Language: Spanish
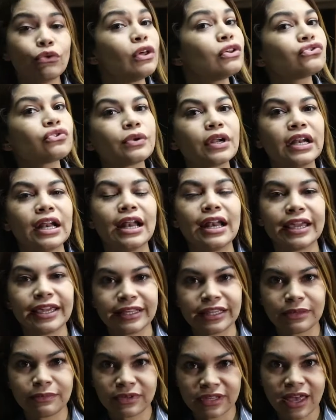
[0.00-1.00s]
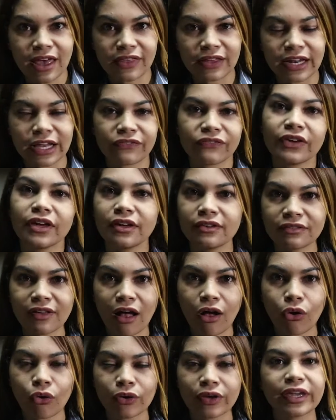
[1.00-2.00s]
duda sobre la legitimidad del jefe de
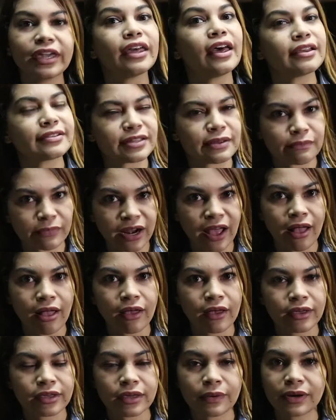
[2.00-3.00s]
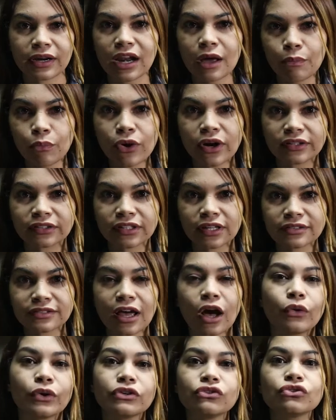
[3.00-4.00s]
Estado queda sembrada y abre las puertas
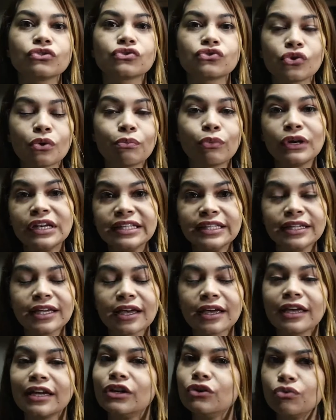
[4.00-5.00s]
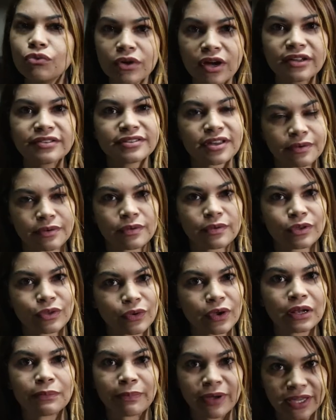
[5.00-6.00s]
a una situación política que nunca se ha
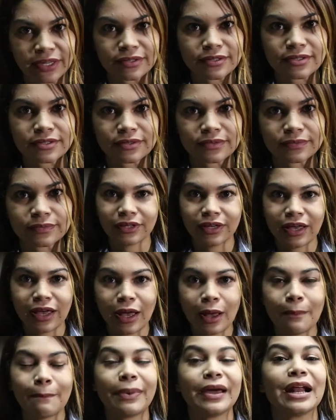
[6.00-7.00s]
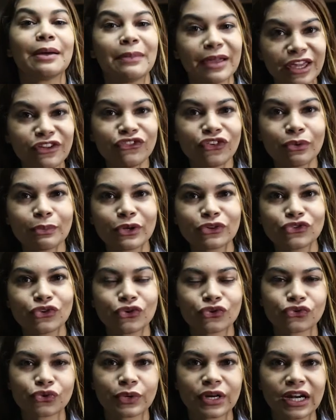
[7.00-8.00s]
vivido en el país. Para más
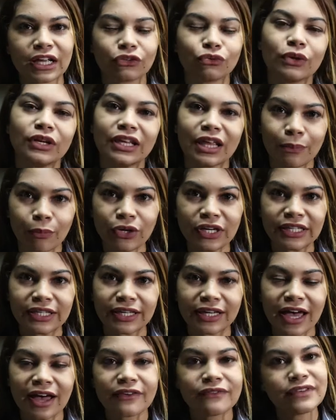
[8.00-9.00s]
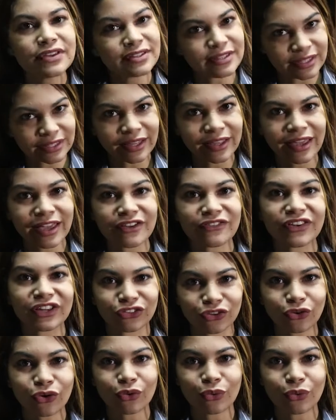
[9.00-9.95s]
información sobre la actualidad política, visite Efecto